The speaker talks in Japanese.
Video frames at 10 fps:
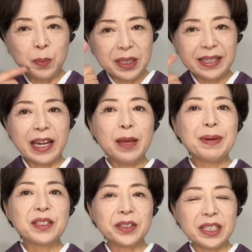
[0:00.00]
も使え
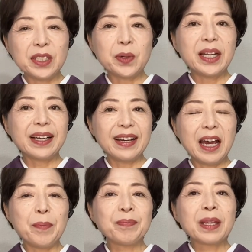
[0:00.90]
ますしそれか
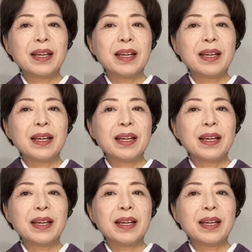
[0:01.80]
ら